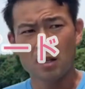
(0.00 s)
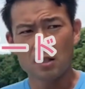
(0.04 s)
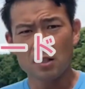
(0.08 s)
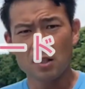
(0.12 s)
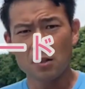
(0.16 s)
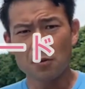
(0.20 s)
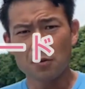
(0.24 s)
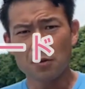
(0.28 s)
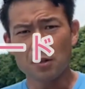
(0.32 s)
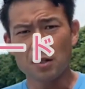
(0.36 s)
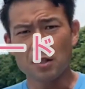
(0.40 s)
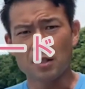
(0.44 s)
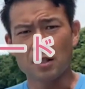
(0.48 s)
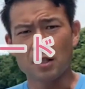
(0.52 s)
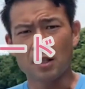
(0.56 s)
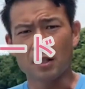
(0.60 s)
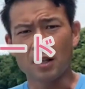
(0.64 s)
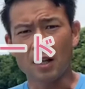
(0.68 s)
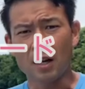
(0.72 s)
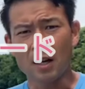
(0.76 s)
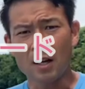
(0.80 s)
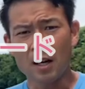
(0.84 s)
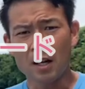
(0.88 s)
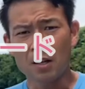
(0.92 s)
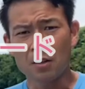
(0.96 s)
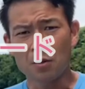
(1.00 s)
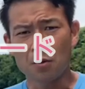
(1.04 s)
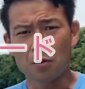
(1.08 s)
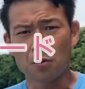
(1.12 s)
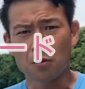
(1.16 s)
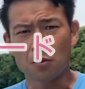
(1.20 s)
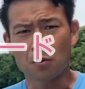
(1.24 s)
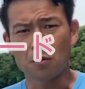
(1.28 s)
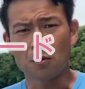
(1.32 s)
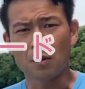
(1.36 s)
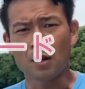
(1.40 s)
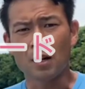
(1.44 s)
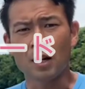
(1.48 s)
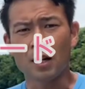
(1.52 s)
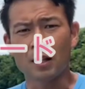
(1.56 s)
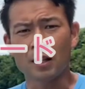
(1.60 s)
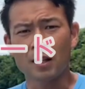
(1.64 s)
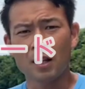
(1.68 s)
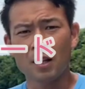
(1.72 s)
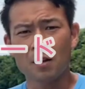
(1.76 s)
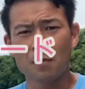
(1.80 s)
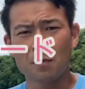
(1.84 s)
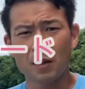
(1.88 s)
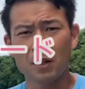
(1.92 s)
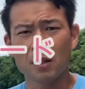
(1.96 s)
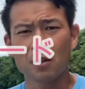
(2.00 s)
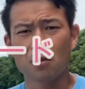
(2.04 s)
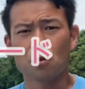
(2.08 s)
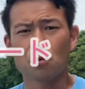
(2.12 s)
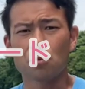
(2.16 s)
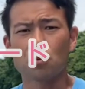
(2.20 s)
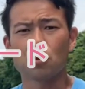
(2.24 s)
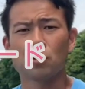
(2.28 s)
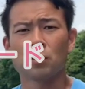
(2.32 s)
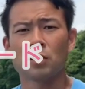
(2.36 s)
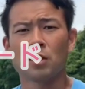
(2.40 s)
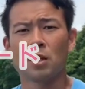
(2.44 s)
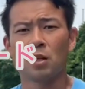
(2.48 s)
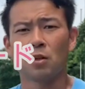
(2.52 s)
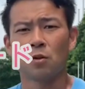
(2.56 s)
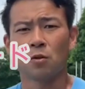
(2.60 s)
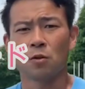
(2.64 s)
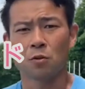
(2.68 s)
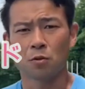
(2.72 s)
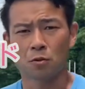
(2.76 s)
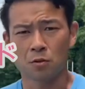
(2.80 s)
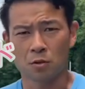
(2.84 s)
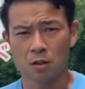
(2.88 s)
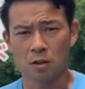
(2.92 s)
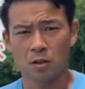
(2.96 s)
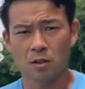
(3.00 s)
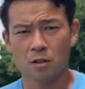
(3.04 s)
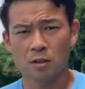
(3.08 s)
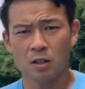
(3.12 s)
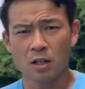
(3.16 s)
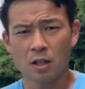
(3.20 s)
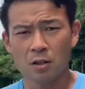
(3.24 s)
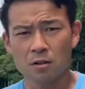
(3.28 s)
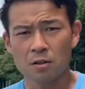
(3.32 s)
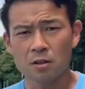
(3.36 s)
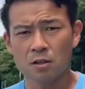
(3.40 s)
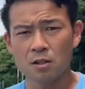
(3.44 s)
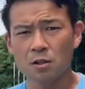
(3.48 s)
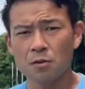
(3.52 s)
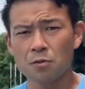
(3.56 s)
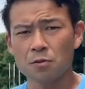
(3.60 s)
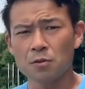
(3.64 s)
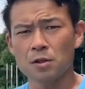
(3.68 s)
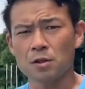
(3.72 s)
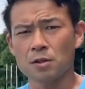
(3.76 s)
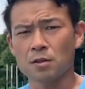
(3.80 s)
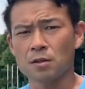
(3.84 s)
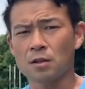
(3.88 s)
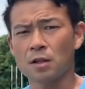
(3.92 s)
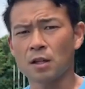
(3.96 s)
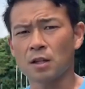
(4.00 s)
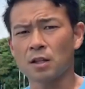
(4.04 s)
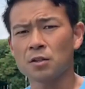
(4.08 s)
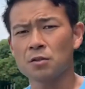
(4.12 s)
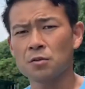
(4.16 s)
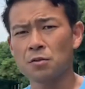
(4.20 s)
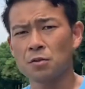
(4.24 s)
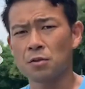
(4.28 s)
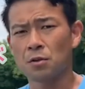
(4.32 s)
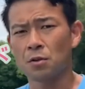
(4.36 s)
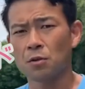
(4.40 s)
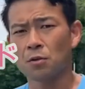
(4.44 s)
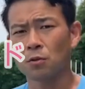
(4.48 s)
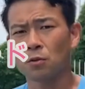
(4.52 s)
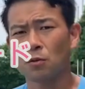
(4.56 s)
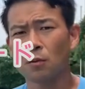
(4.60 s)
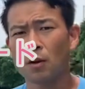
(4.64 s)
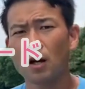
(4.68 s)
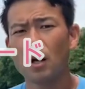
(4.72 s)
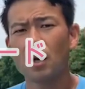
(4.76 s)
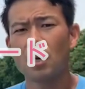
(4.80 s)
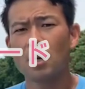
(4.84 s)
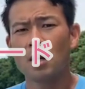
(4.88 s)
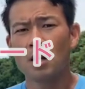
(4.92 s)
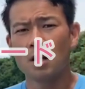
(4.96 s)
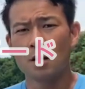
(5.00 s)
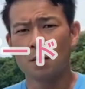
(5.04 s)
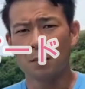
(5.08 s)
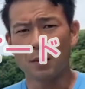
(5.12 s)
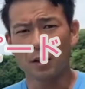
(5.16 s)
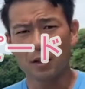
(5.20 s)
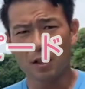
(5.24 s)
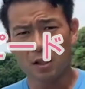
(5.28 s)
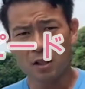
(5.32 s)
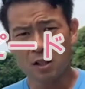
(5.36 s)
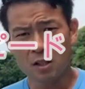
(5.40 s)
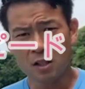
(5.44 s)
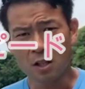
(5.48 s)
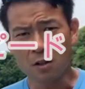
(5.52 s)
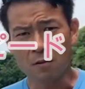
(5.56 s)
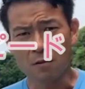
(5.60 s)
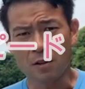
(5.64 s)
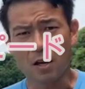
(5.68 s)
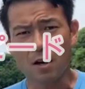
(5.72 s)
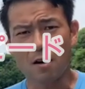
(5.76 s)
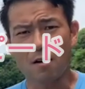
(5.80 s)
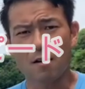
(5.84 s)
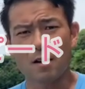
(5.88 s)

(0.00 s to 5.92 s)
スティフネスが高いということは硬いバネを持っているということです。逆にスティフネスが低いということはバネ自体は柔